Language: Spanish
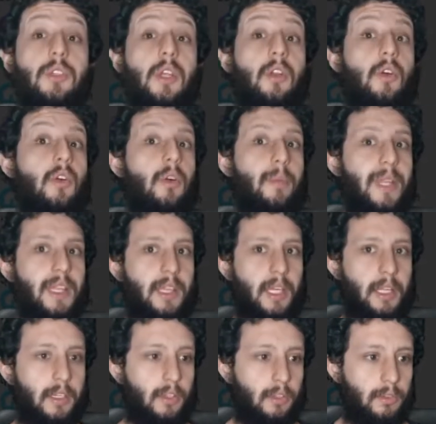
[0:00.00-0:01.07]
los
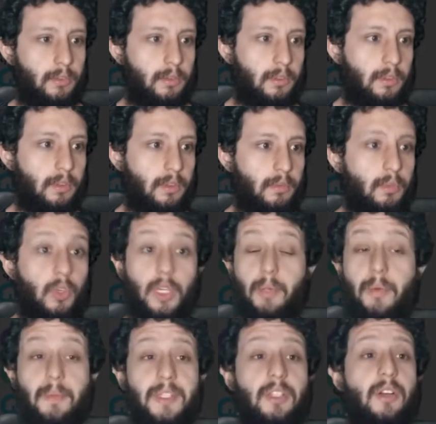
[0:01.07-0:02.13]
comentarios. Porque me
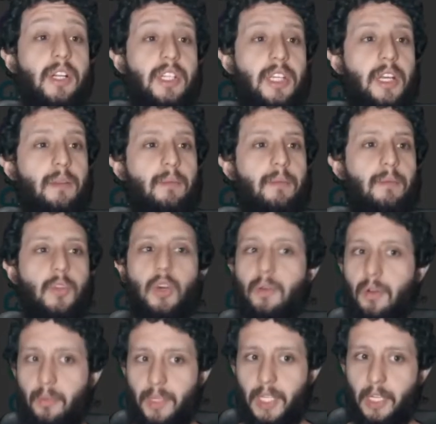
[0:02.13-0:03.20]
empezaron a llegar... No,
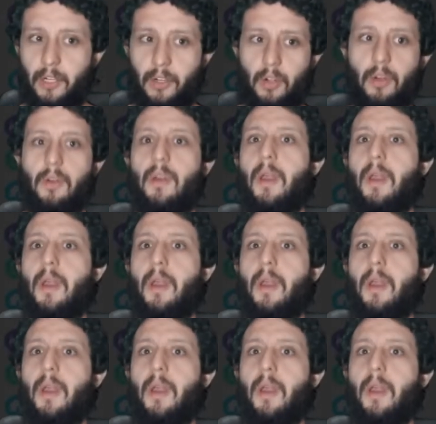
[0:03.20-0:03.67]
comentarios no.